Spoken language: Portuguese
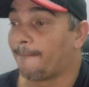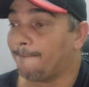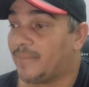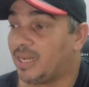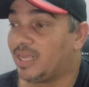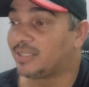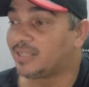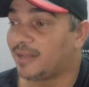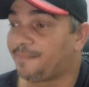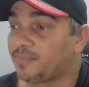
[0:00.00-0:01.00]

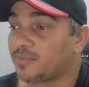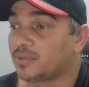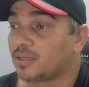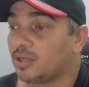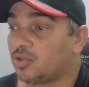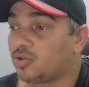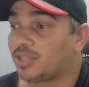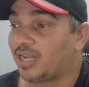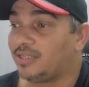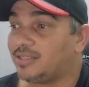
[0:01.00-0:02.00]
beleza?
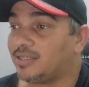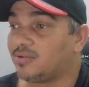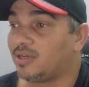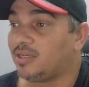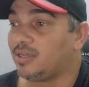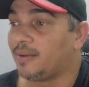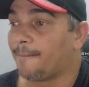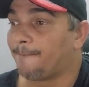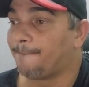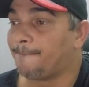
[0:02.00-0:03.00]
Totalizando aí
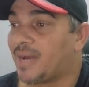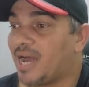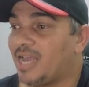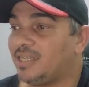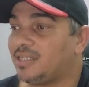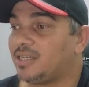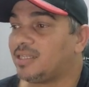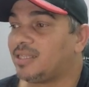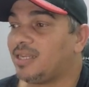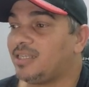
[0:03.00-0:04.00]
mais
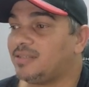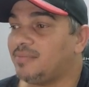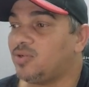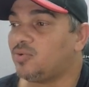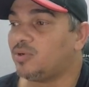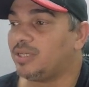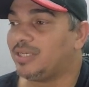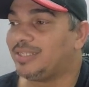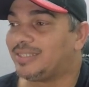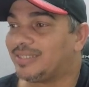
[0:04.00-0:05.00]

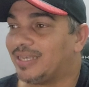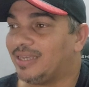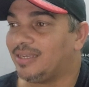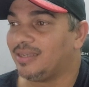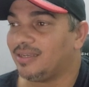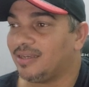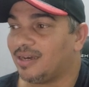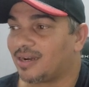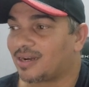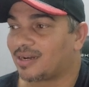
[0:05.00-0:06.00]
3.100
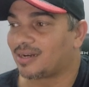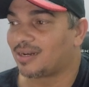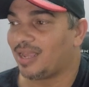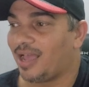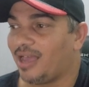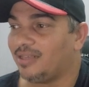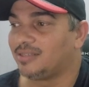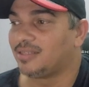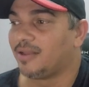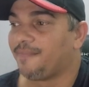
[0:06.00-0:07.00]

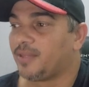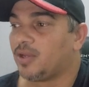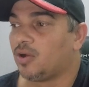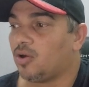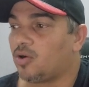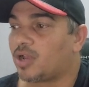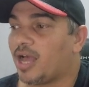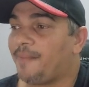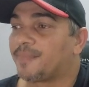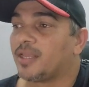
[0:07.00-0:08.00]
reais, ok?
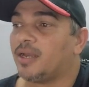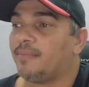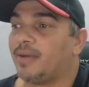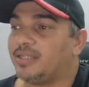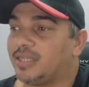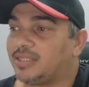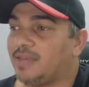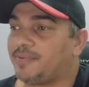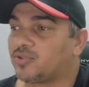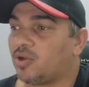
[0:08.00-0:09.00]
Mas é isso
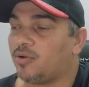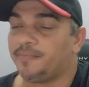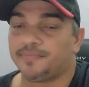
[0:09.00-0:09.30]
aí, pessoal.